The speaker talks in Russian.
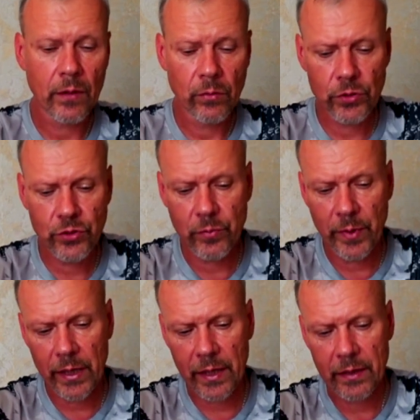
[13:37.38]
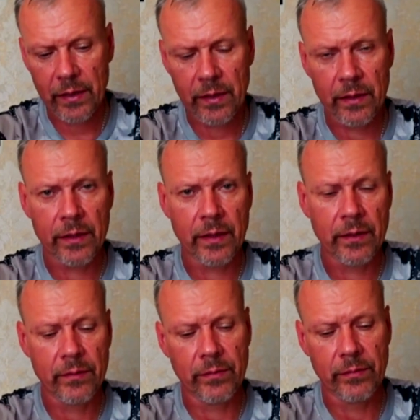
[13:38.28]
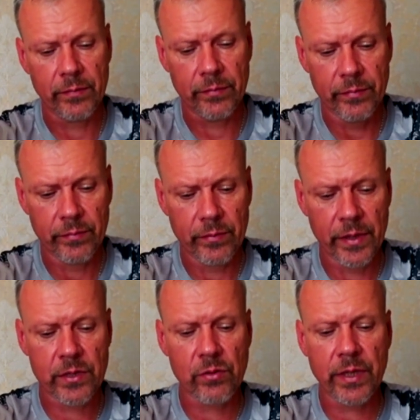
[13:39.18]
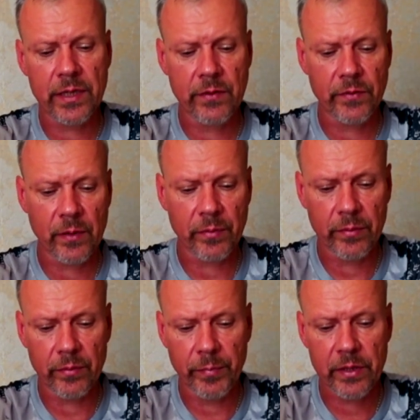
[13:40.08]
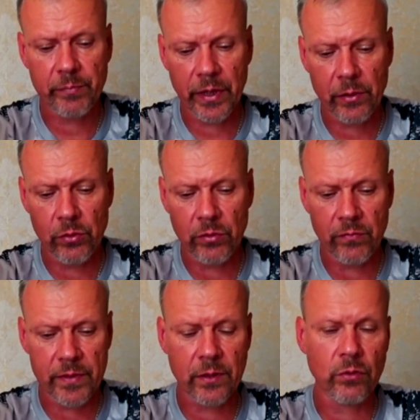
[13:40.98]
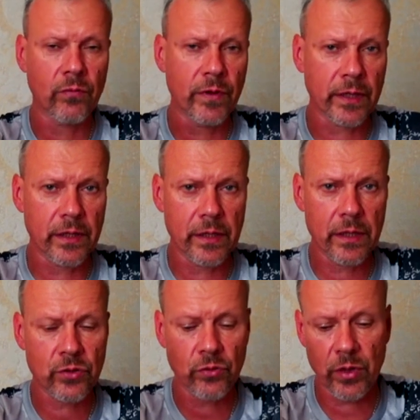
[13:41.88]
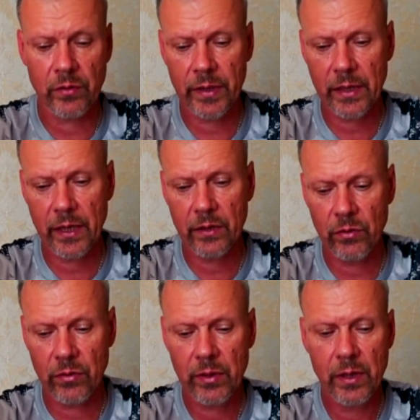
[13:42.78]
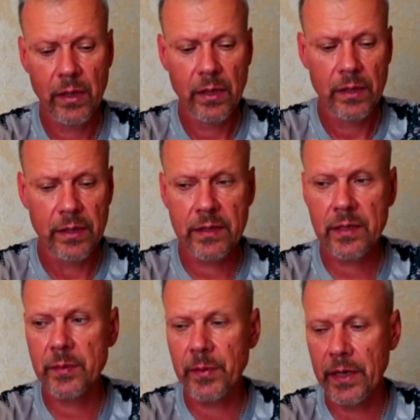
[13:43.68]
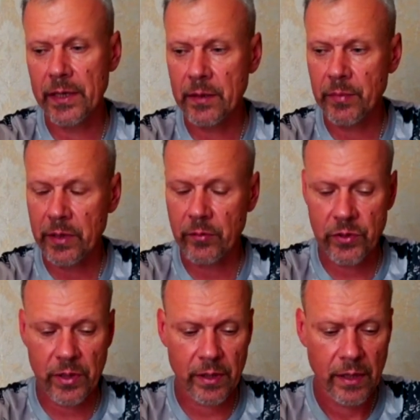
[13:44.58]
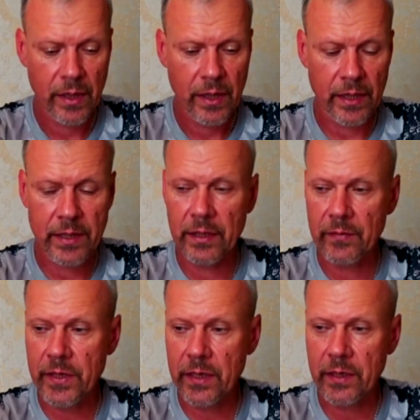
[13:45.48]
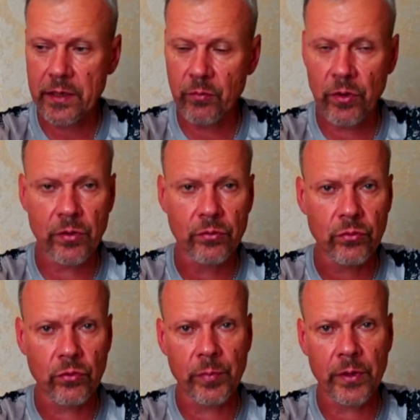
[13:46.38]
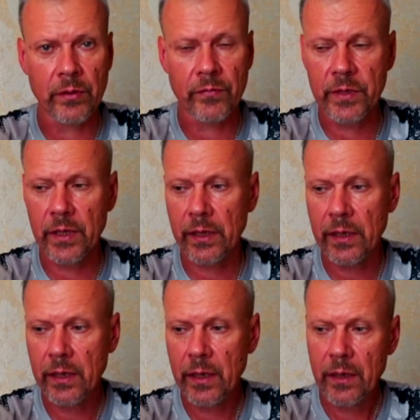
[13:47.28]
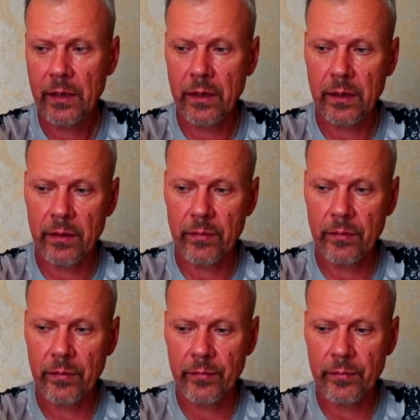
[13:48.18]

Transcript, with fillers: очень мало э, результативных э, поклевок. В основном выхода есть, щука хватает, но не зацепляется, потому что один офсетник, тем более он утоплен в тело, э,